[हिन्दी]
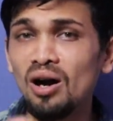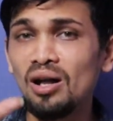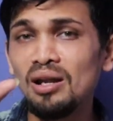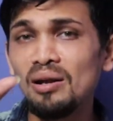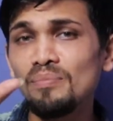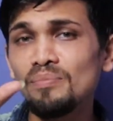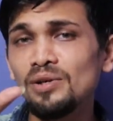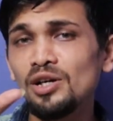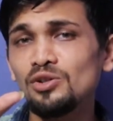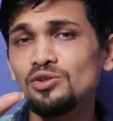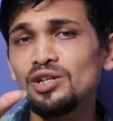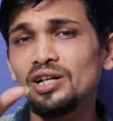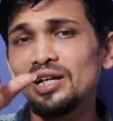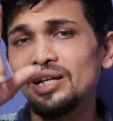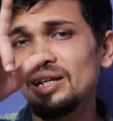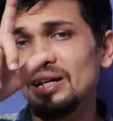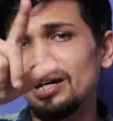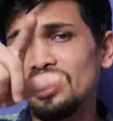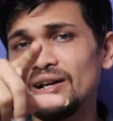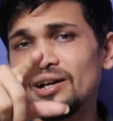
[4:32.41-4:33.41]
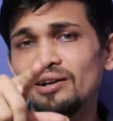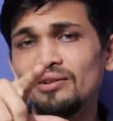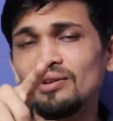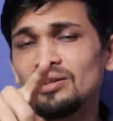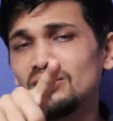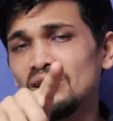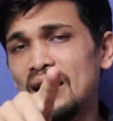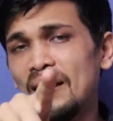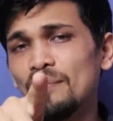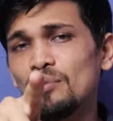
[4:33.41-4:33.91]
लंबी अवधि के लिए कर रहे हो ना
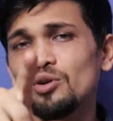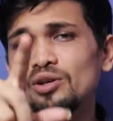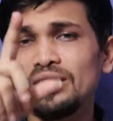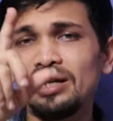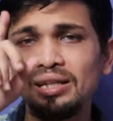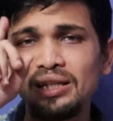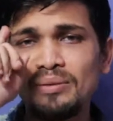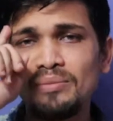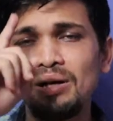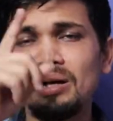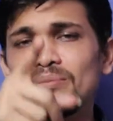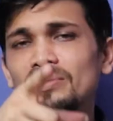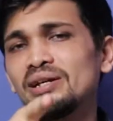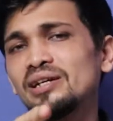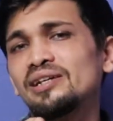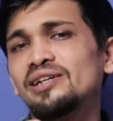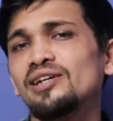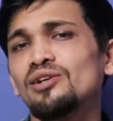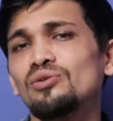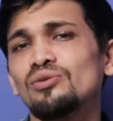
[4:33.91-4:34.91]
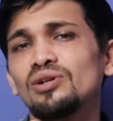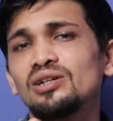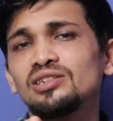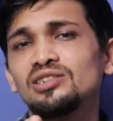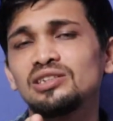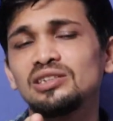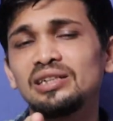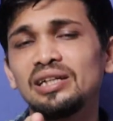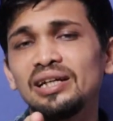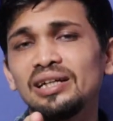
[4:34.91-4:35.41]
तो आपको ये दिमाग में क्लियर होना
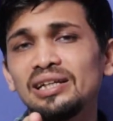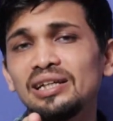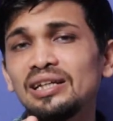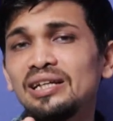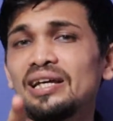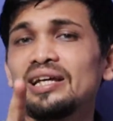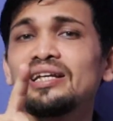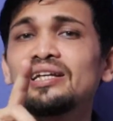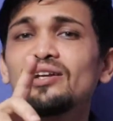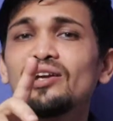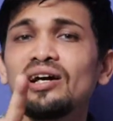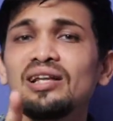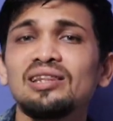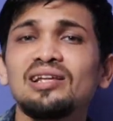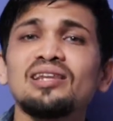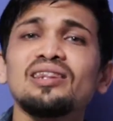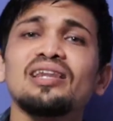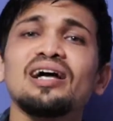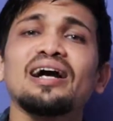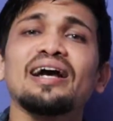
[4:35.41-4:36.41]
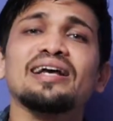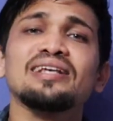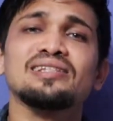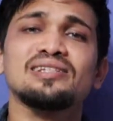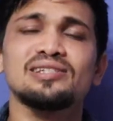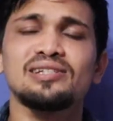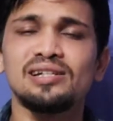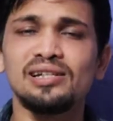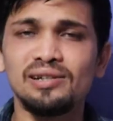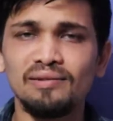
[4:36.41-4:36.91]
चाहिए कि ये इनका धंधा
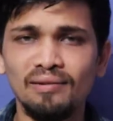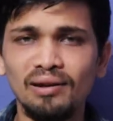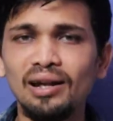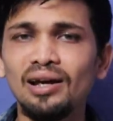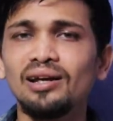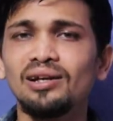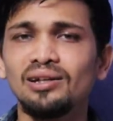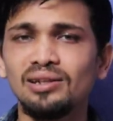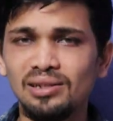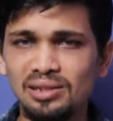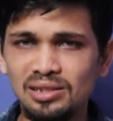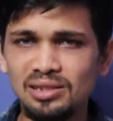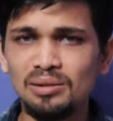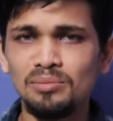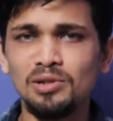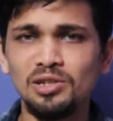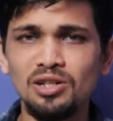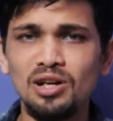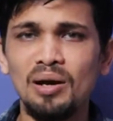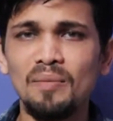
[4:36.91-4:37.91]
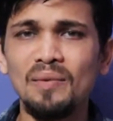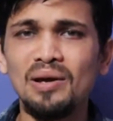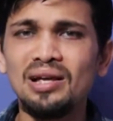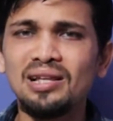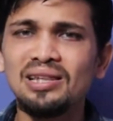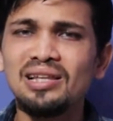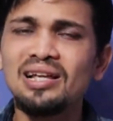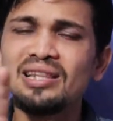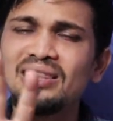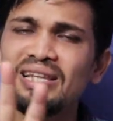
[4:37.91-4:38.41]
कैसे चलने वाला है समझ रहे हो आप
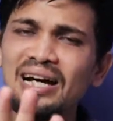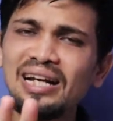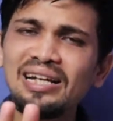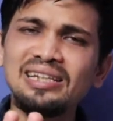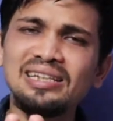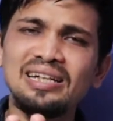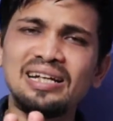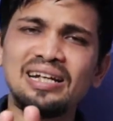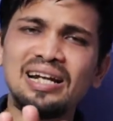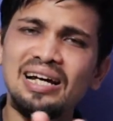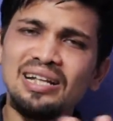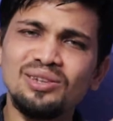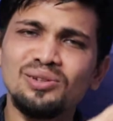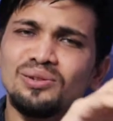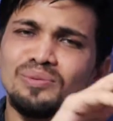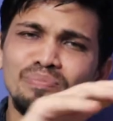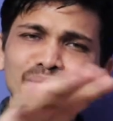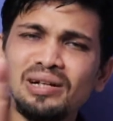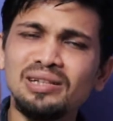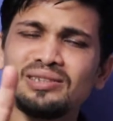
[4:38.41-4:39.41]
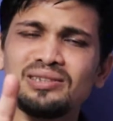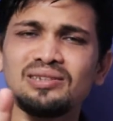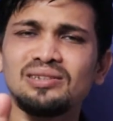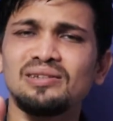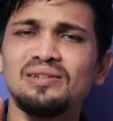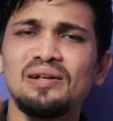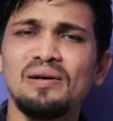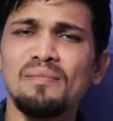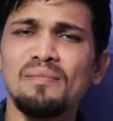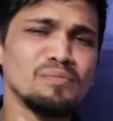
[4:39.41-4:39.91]
धंधा नहीं है ना तो बस
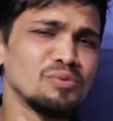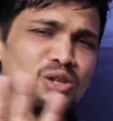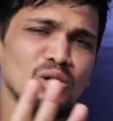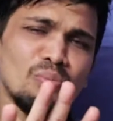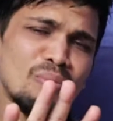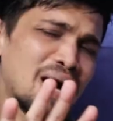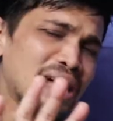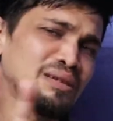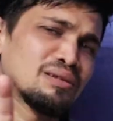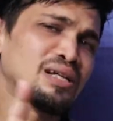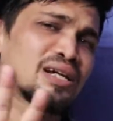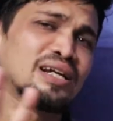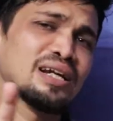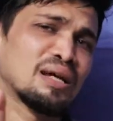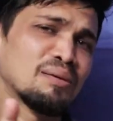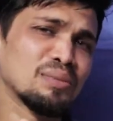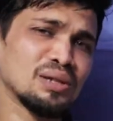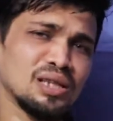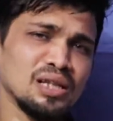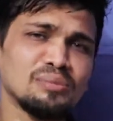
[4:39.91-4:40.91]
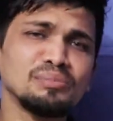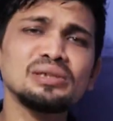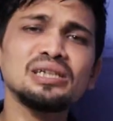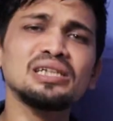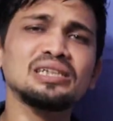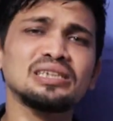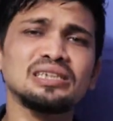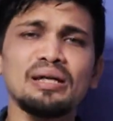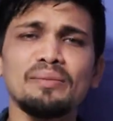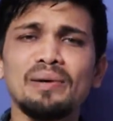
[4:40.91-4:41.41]
तो बात करके मतलब नहीं
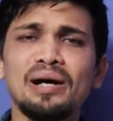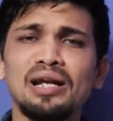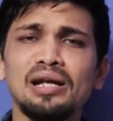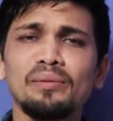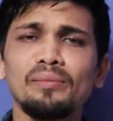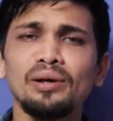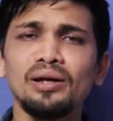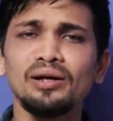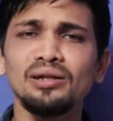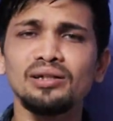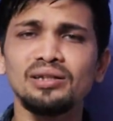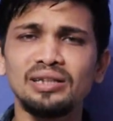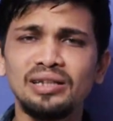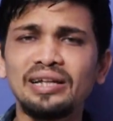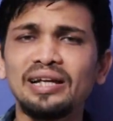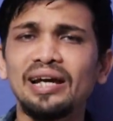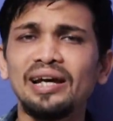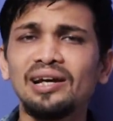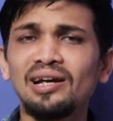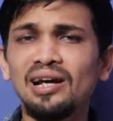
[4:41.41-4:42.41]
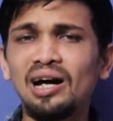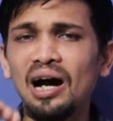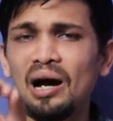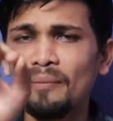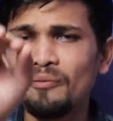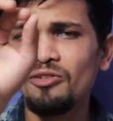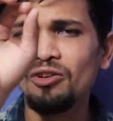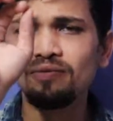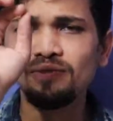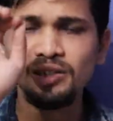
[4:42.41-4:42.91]
है इसके बारे में ठीक है
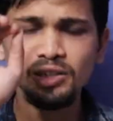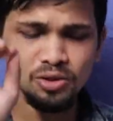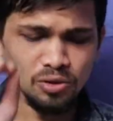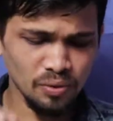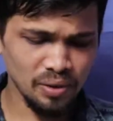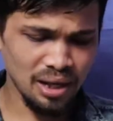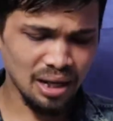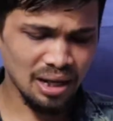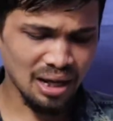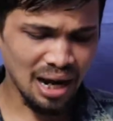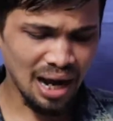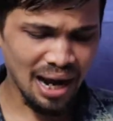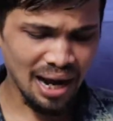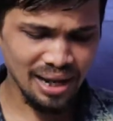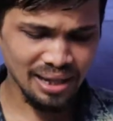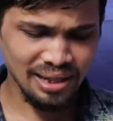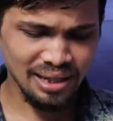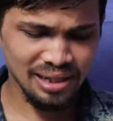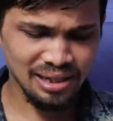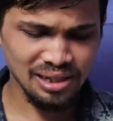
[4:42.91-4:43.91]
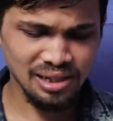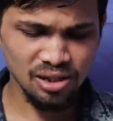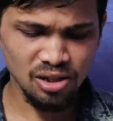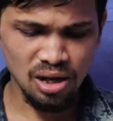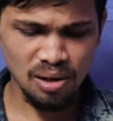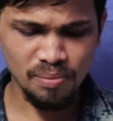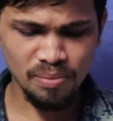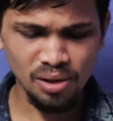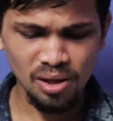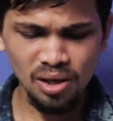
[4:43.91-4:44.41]
अब फिफ्टी टू वीक का हाई देख लीजिए
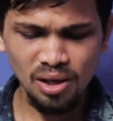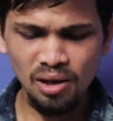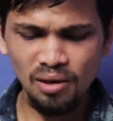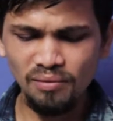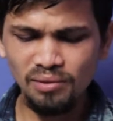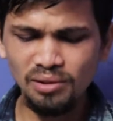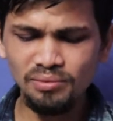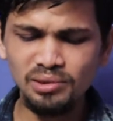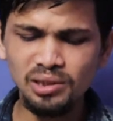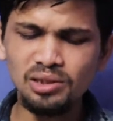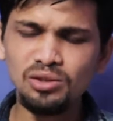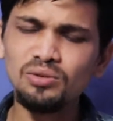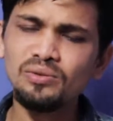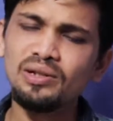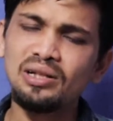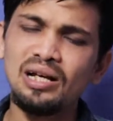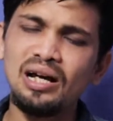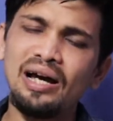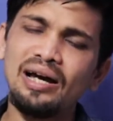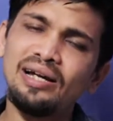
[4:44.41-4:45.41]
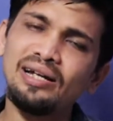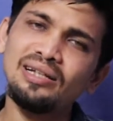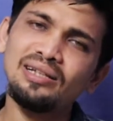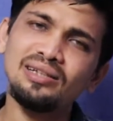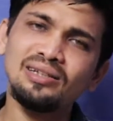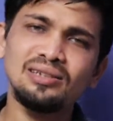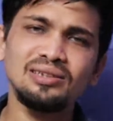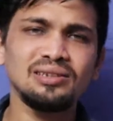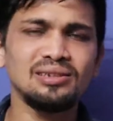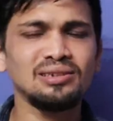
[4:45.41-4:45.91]
अब फिफ्टी टू वीक का
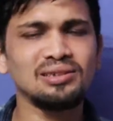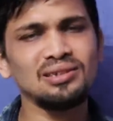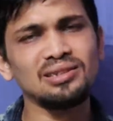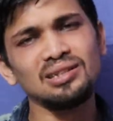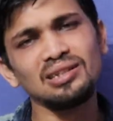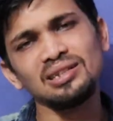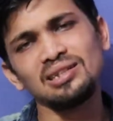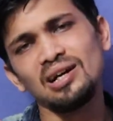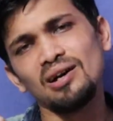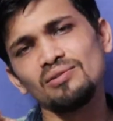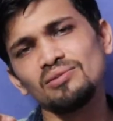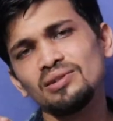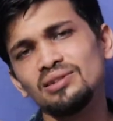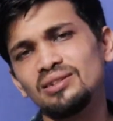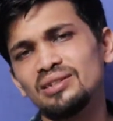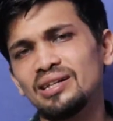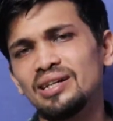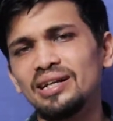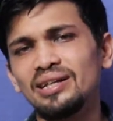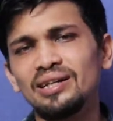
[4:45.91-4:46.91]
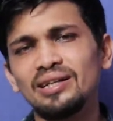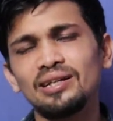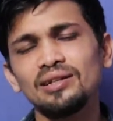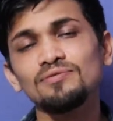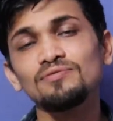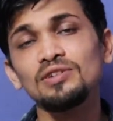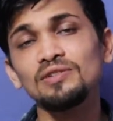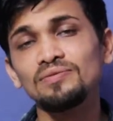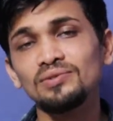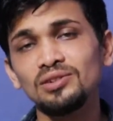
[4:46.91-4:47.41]
है थ्री थाउजेंड थ्री हंड्रेड
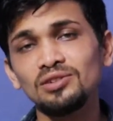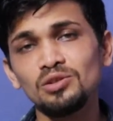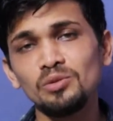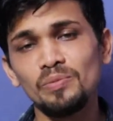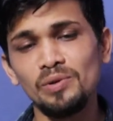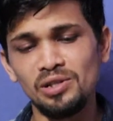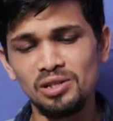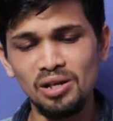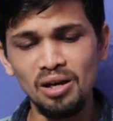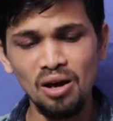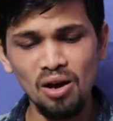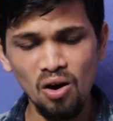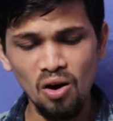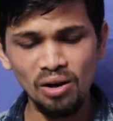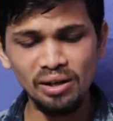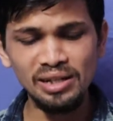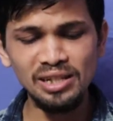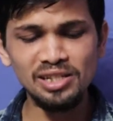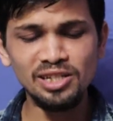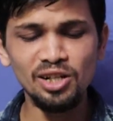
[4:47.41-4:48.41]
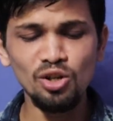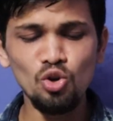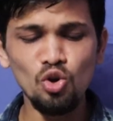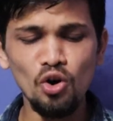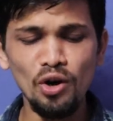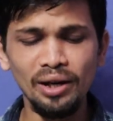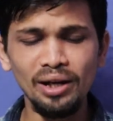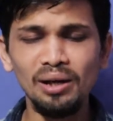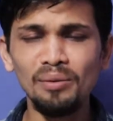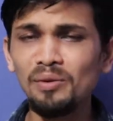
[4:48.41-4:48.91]
एंड फिफ्टीन रुपीज़ है और नीचे
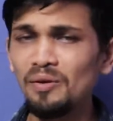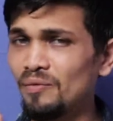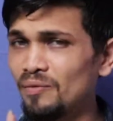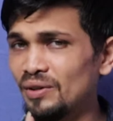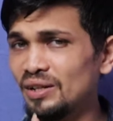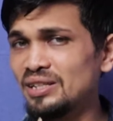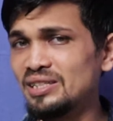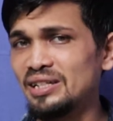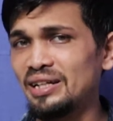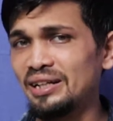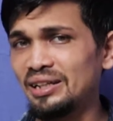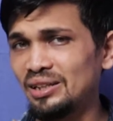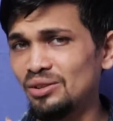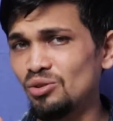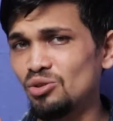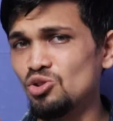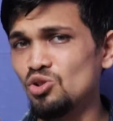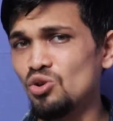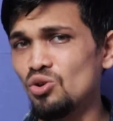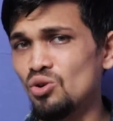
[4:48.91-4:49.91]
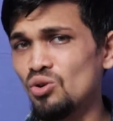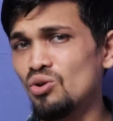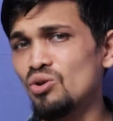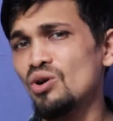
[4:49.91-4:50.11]
लो है ना अभी रिसेंटली वो जो